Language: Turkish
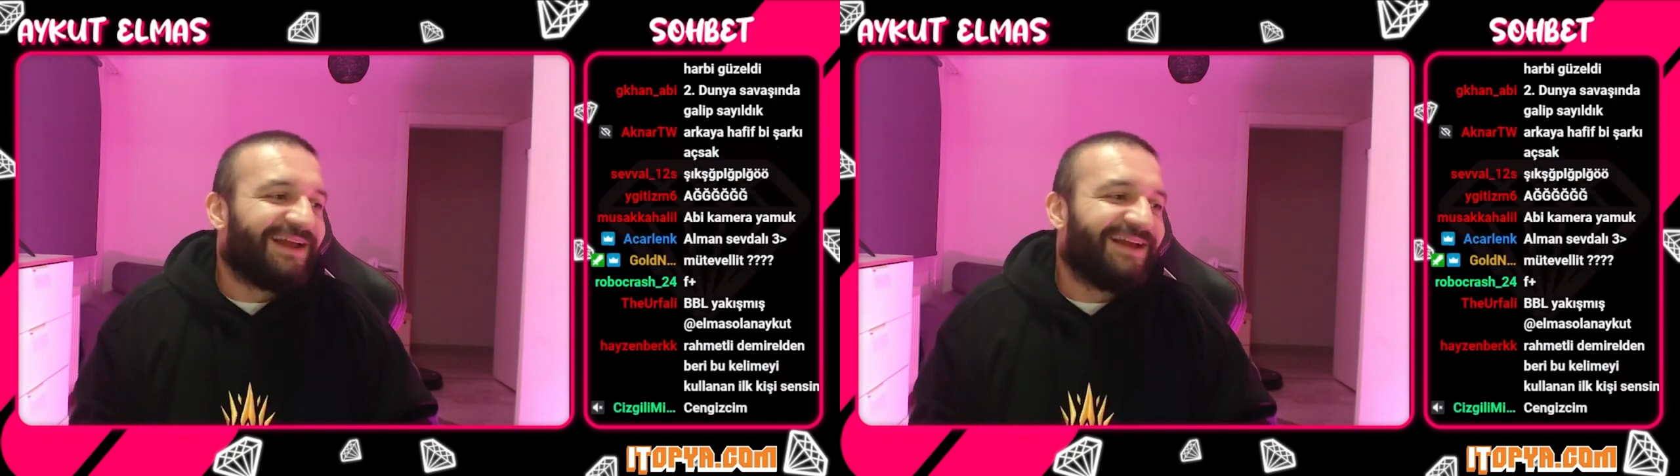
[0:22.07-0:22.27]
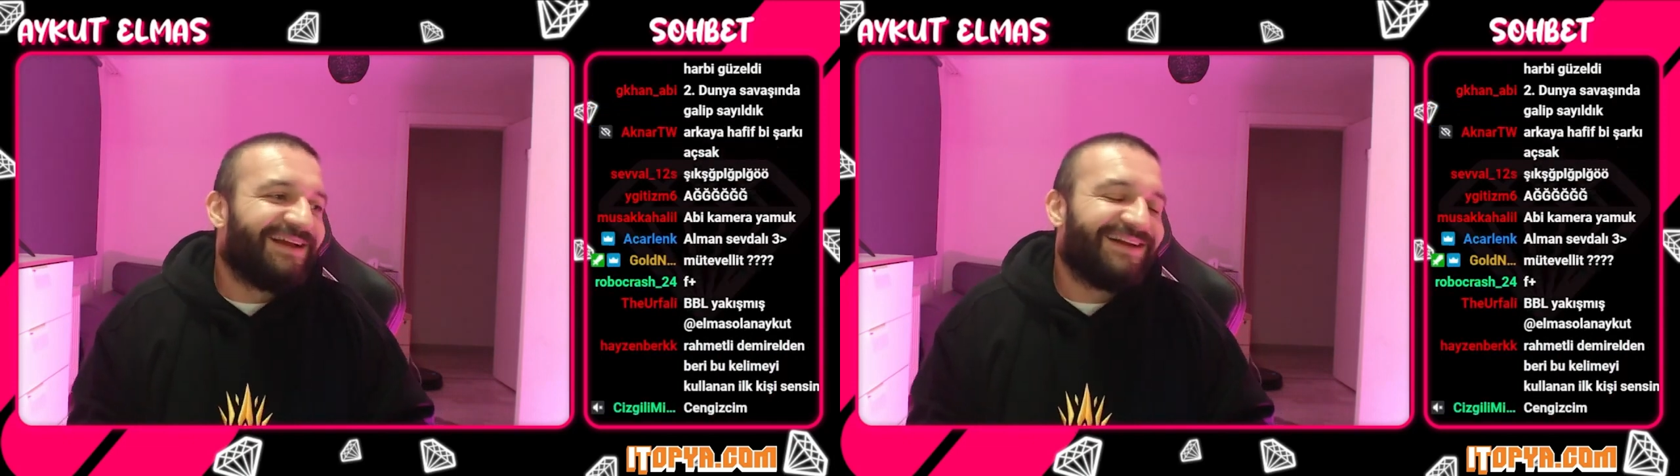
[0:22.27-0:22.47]

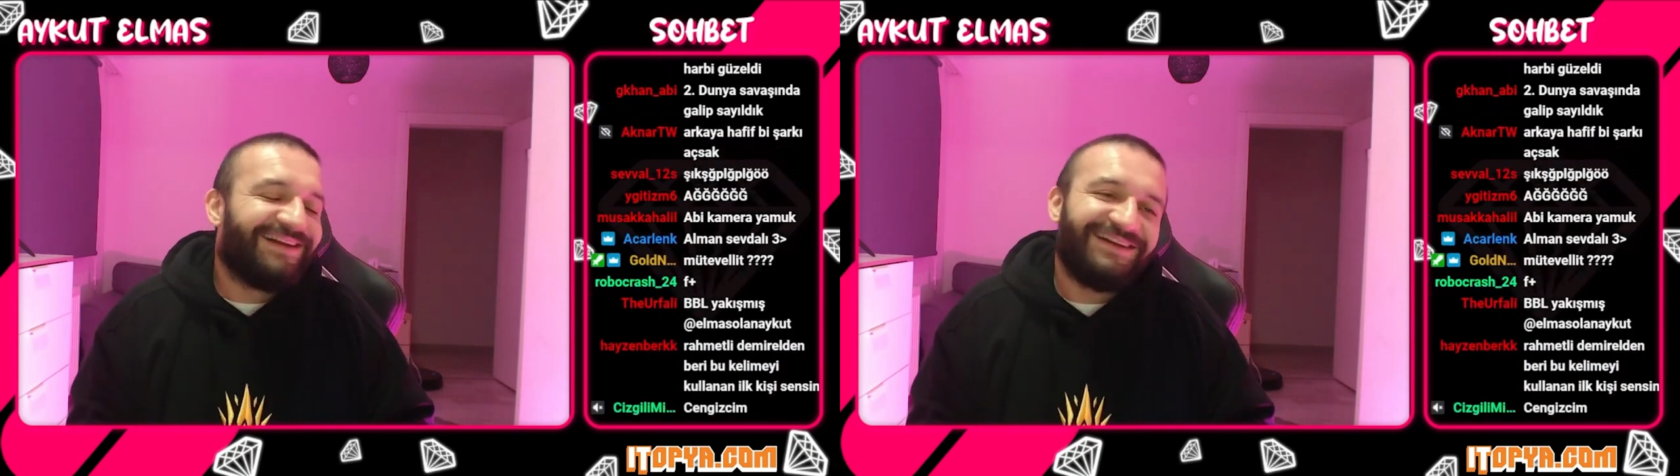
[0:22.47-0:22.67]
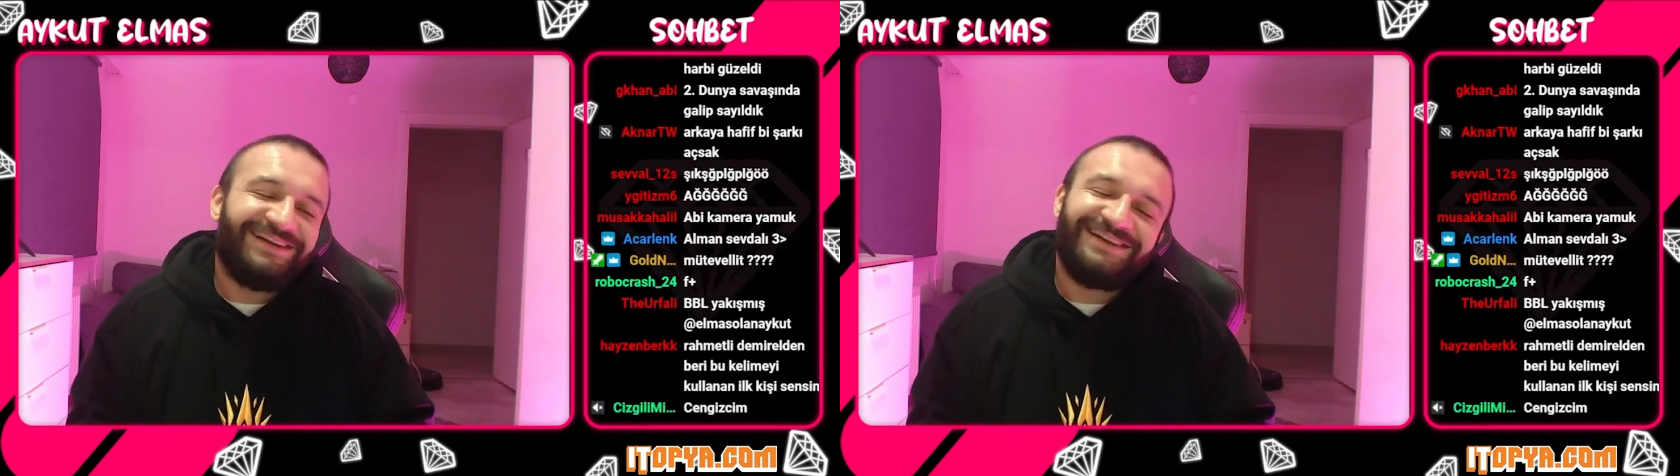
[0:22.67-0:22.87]

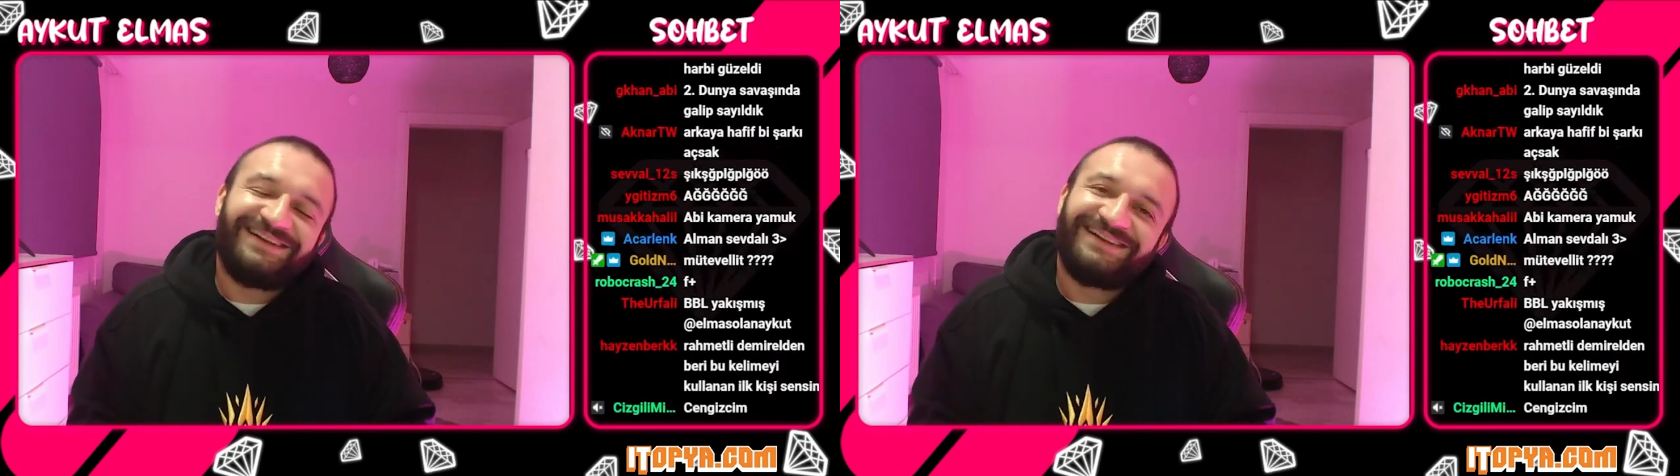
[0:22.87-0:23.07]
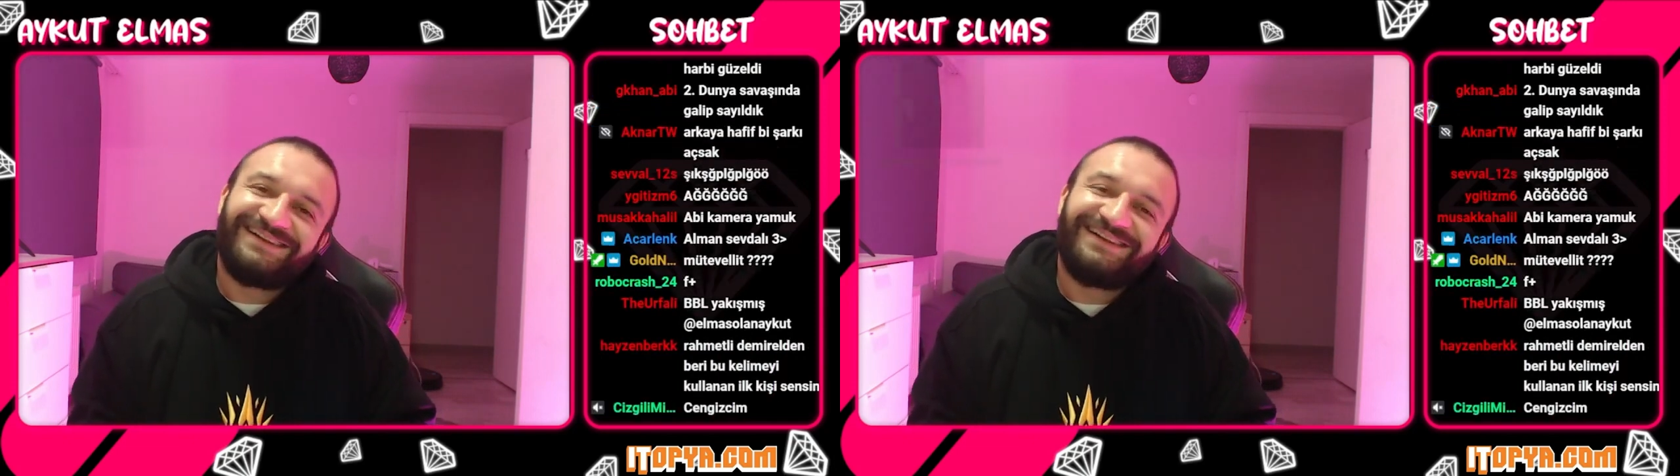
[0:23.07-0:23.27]
Ee,
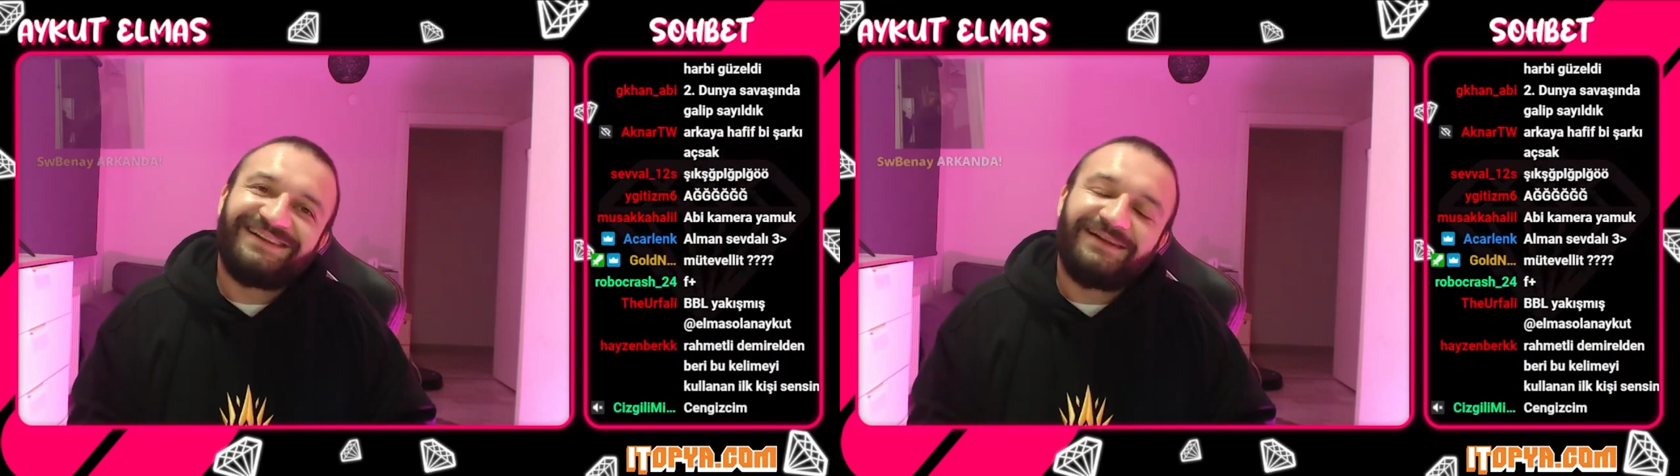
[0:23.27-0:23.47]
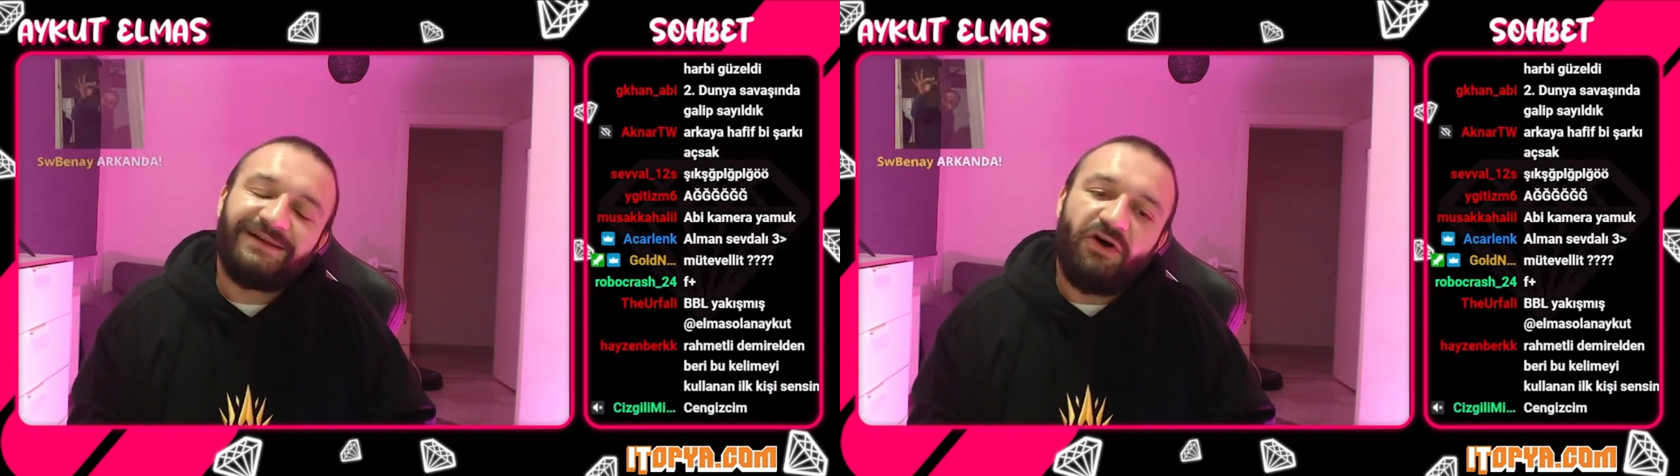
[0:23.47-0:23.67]

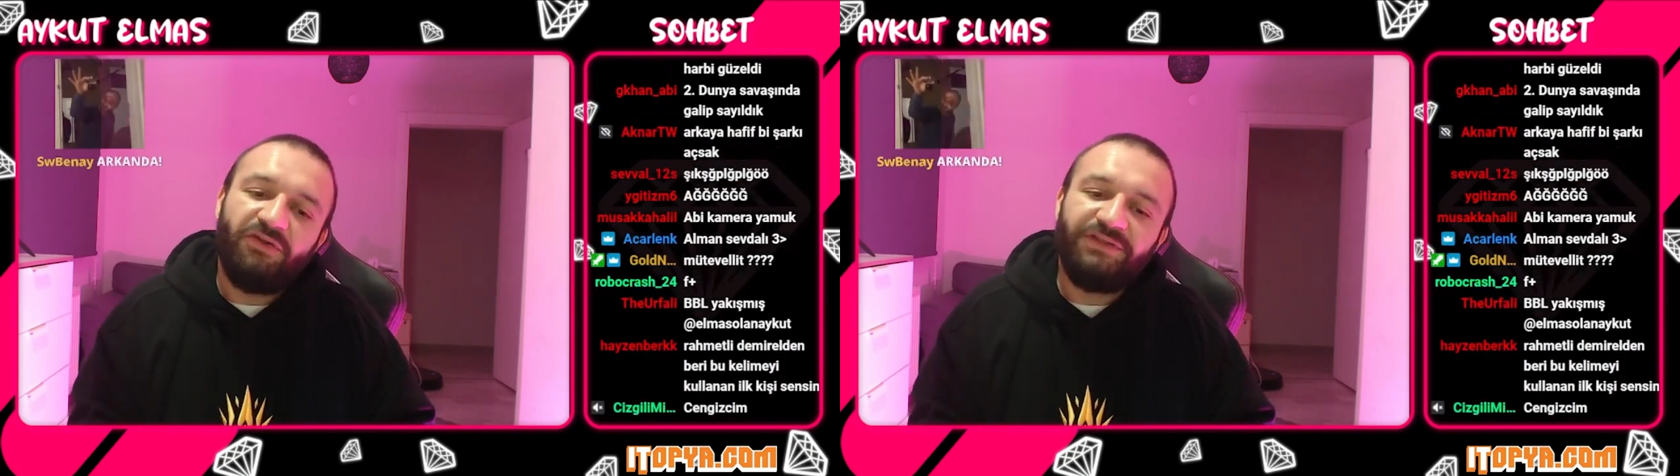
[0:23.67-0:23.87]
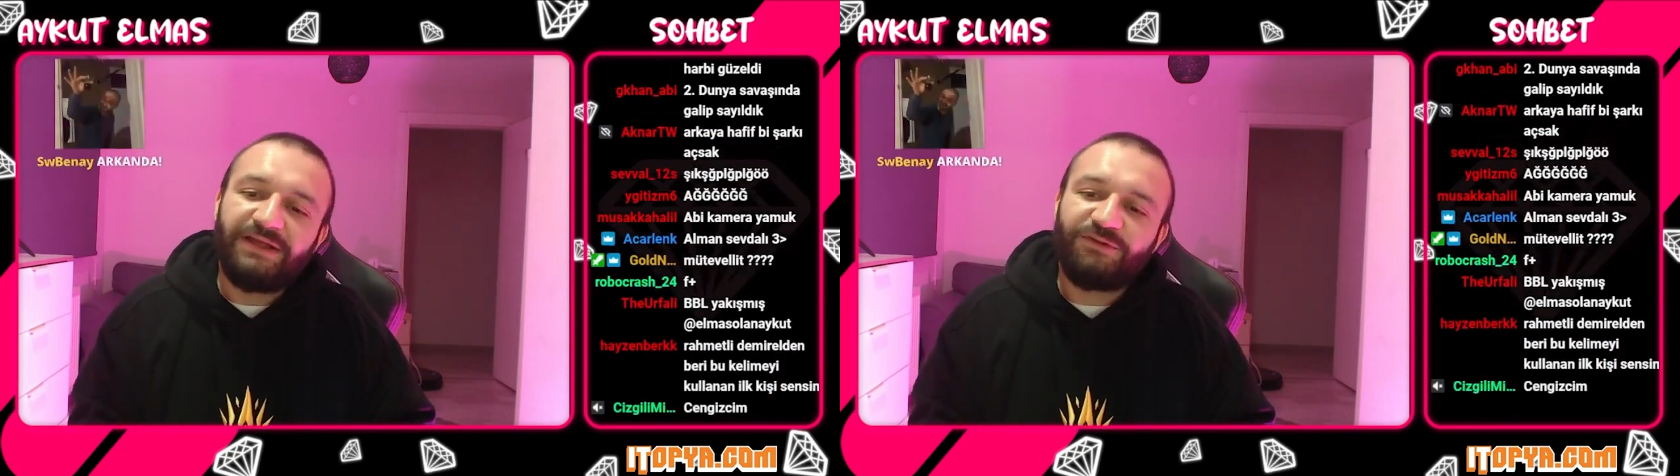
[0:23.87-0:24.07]
ondan